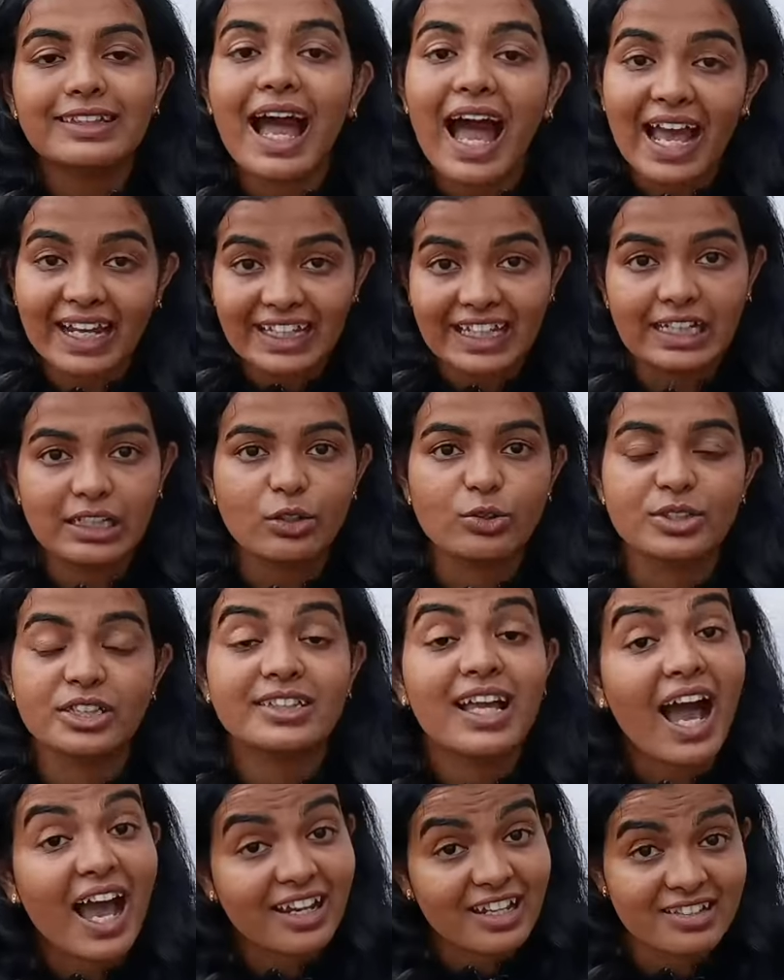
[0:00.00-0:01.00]
थाने क्लोज़ है
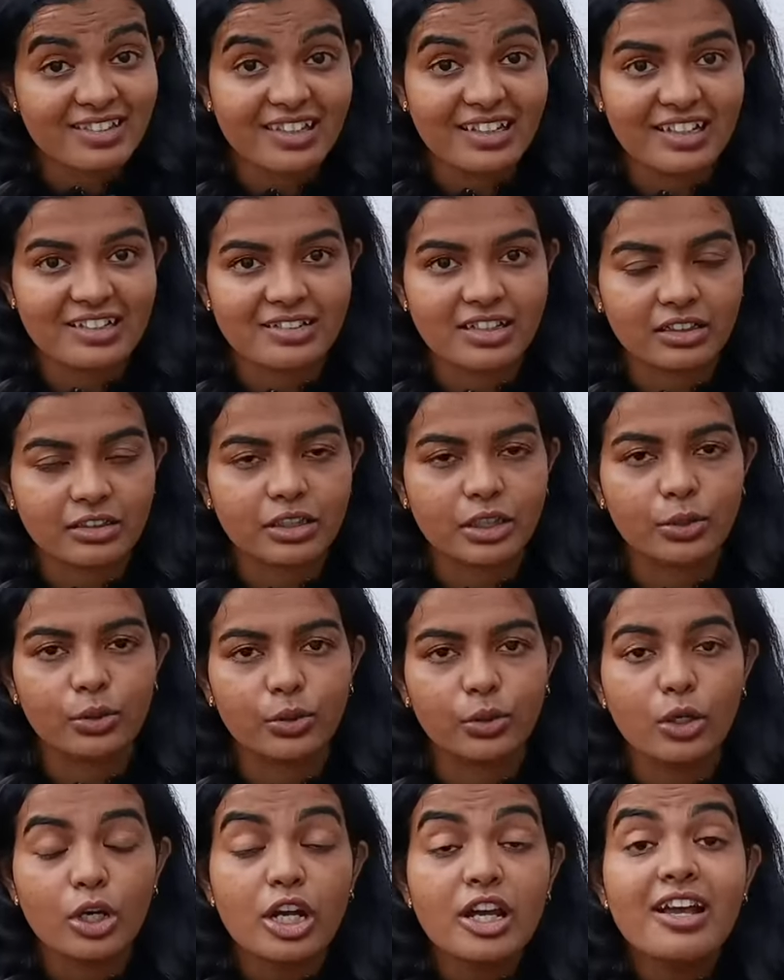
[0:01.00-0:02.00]
थाने से ले सकते
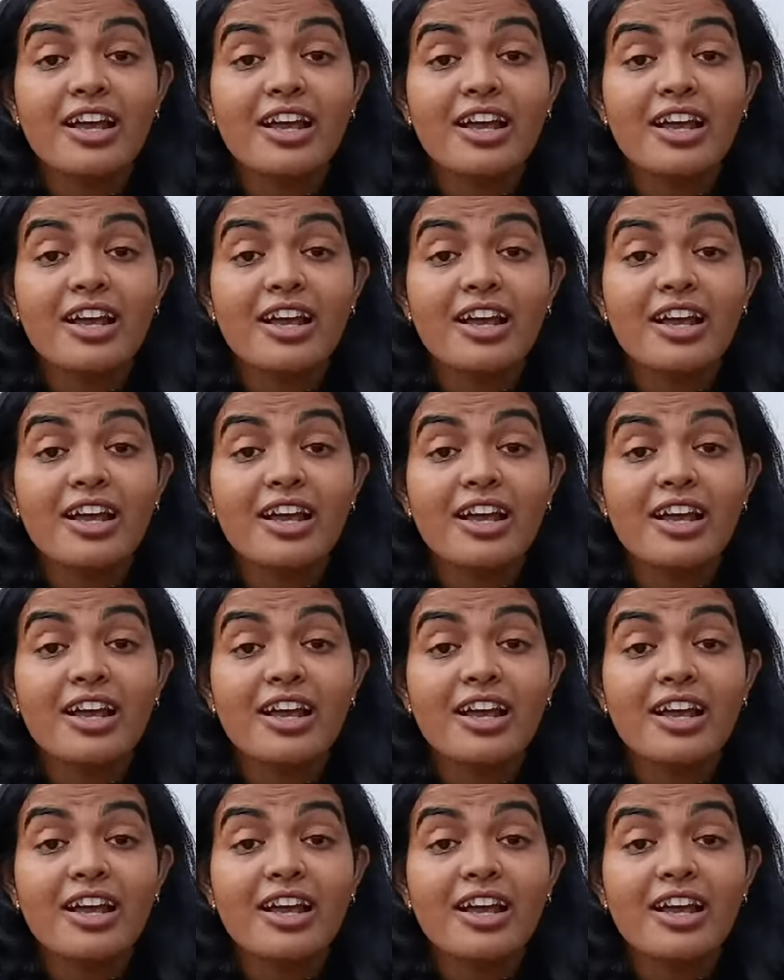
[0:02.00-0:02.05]
हो